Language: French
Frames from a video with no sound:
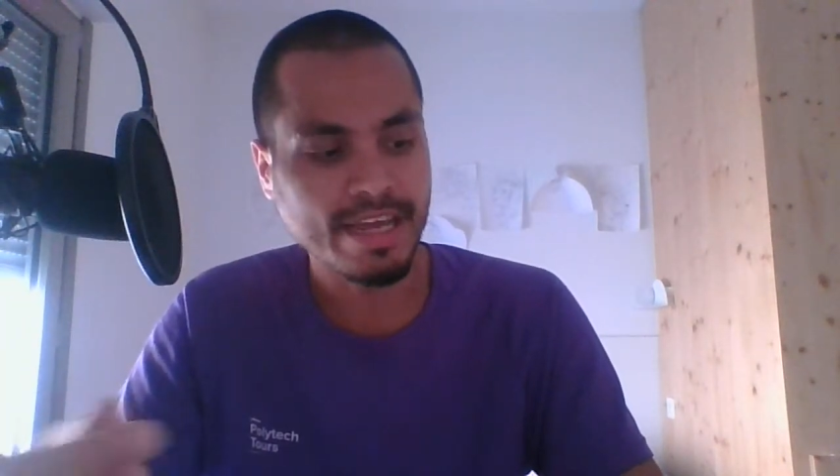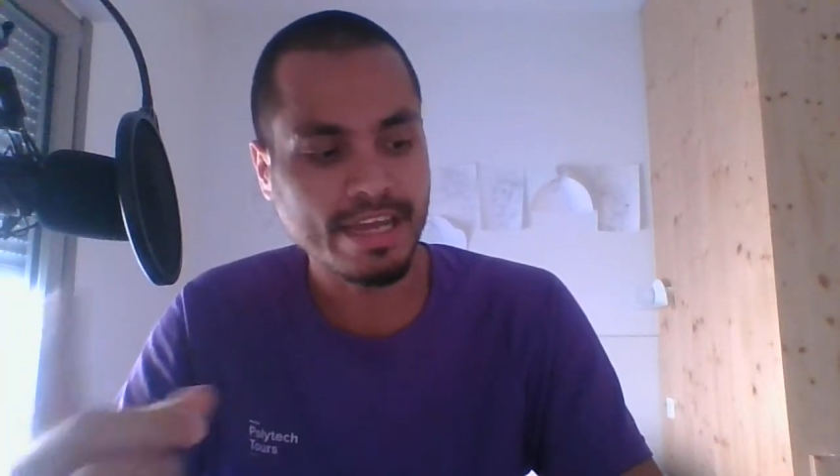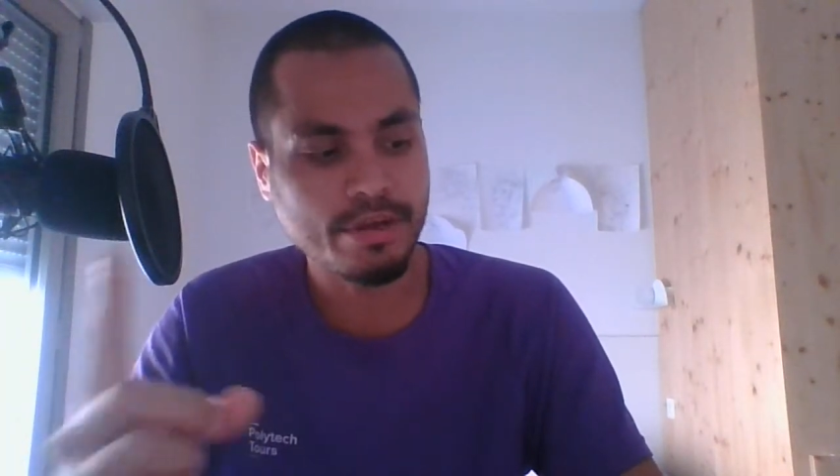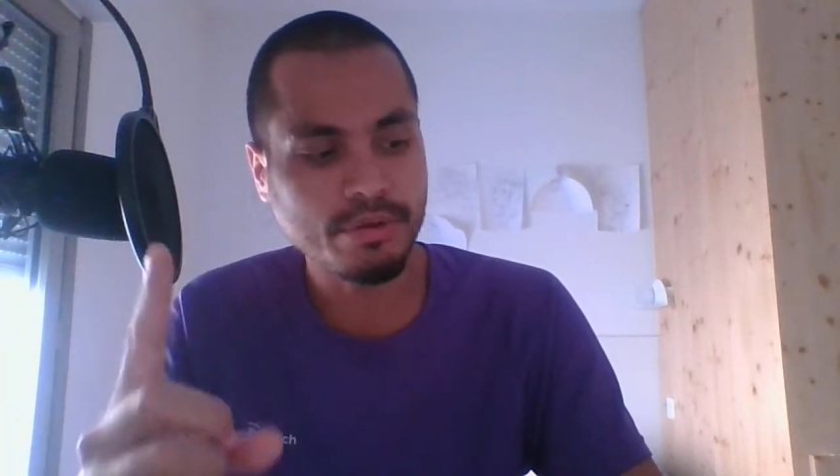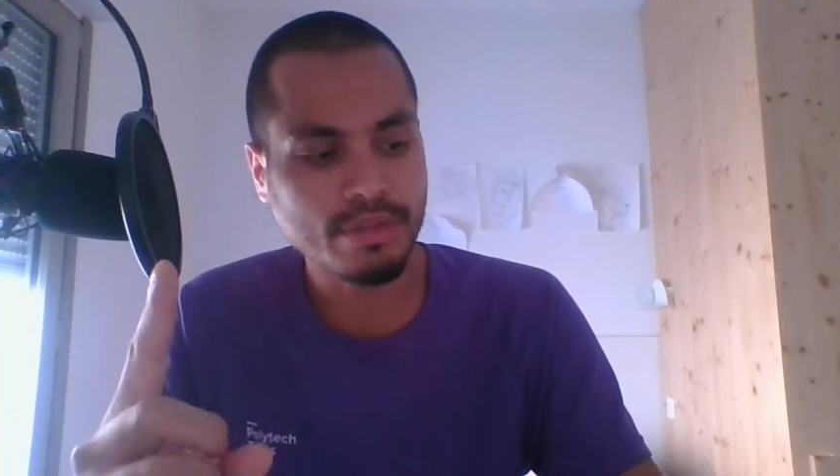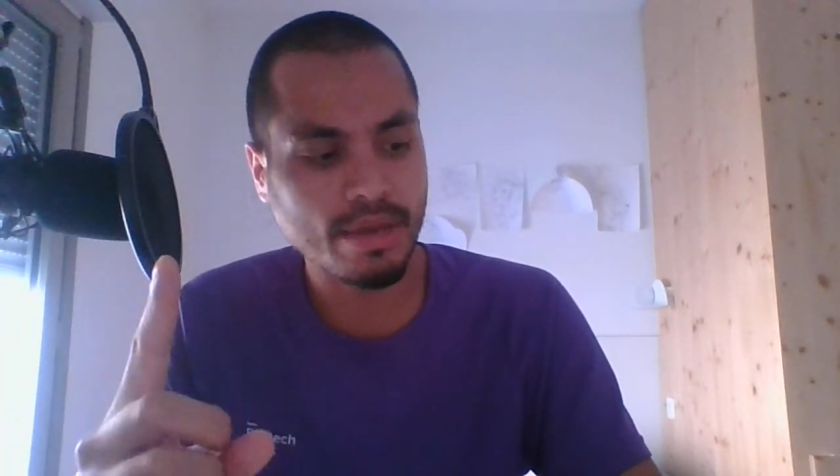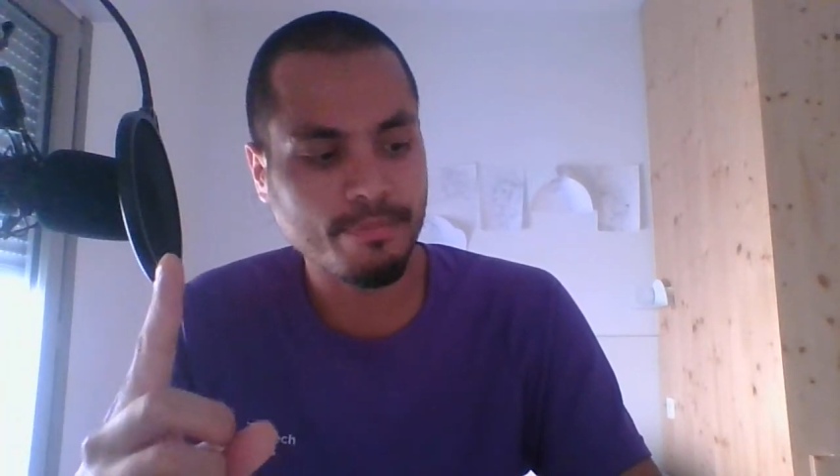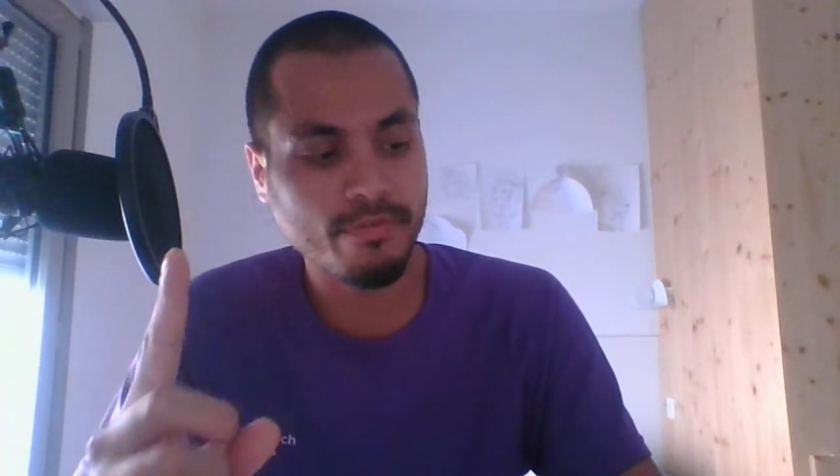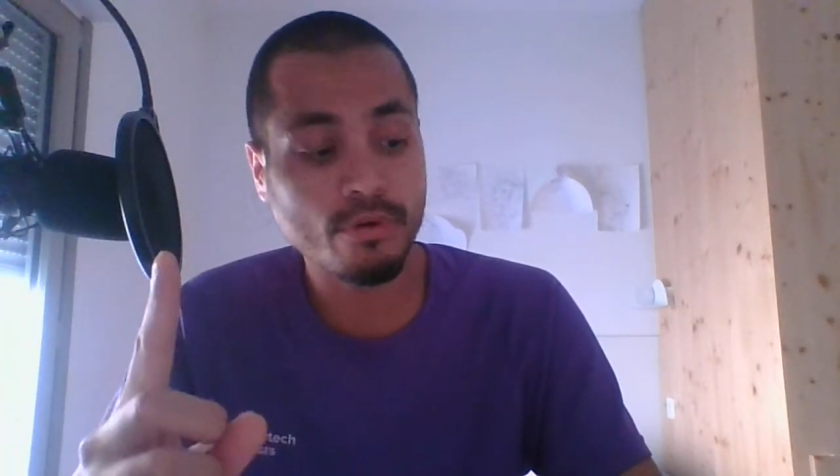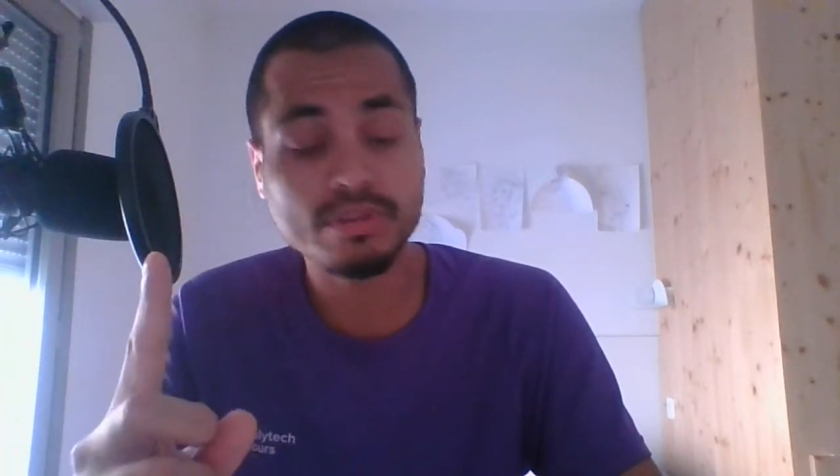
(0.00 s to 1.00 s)
et que ta
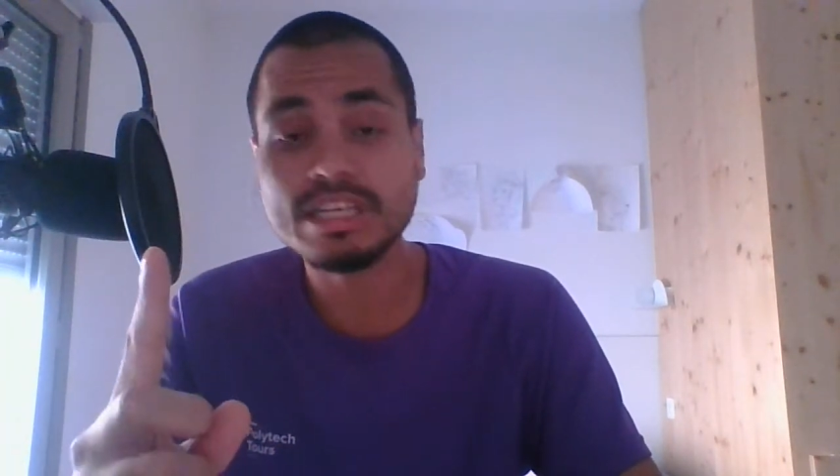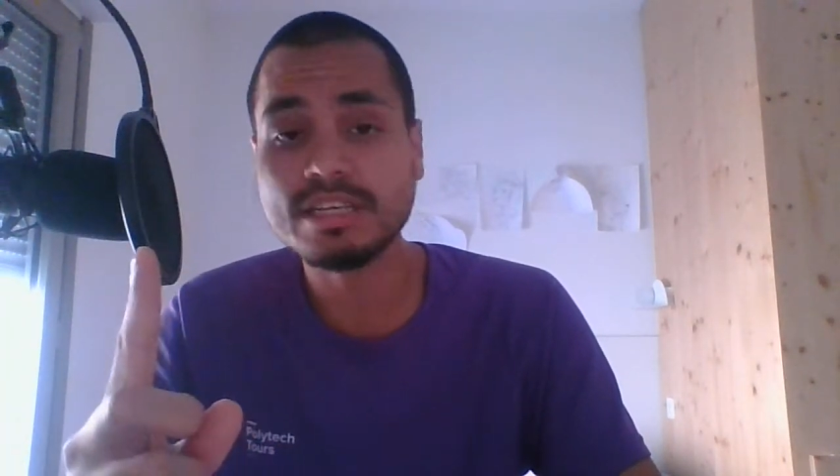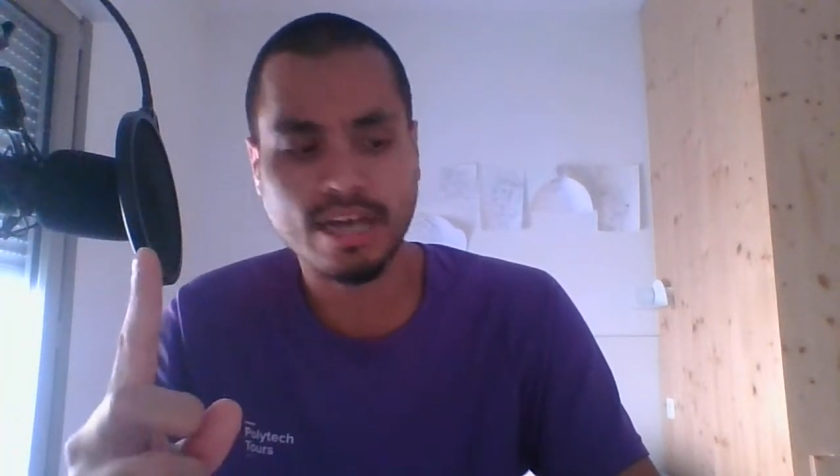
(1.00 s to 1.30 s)
volonté